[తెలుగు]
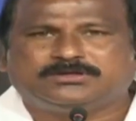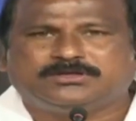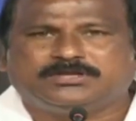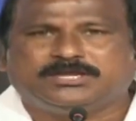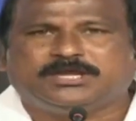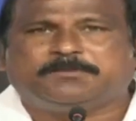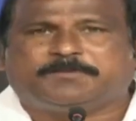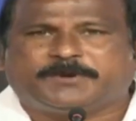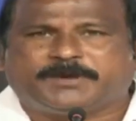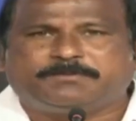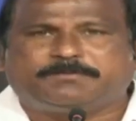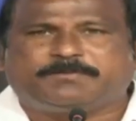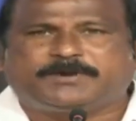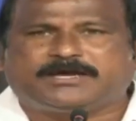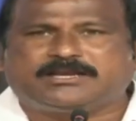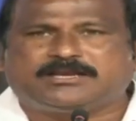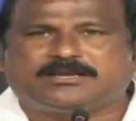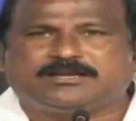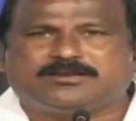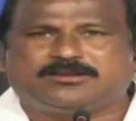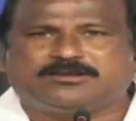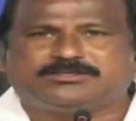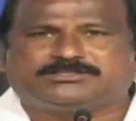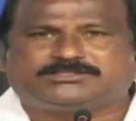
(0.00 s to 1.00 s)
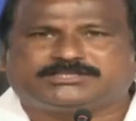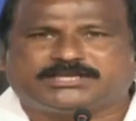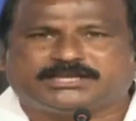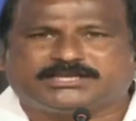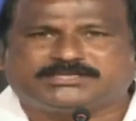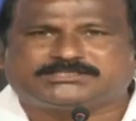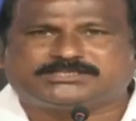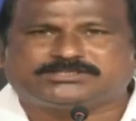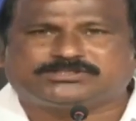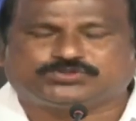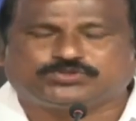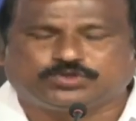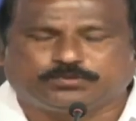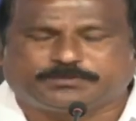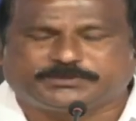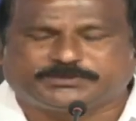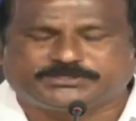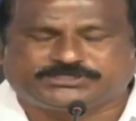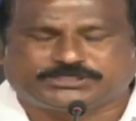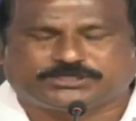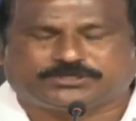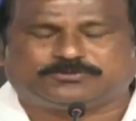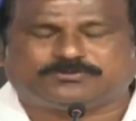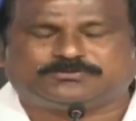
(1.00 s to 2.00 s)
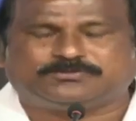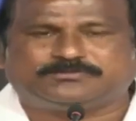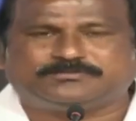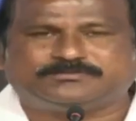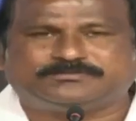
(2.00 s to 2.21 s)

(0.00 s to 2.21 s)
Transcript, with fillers: నీ పరిపాలనలో చేసి చూపించావు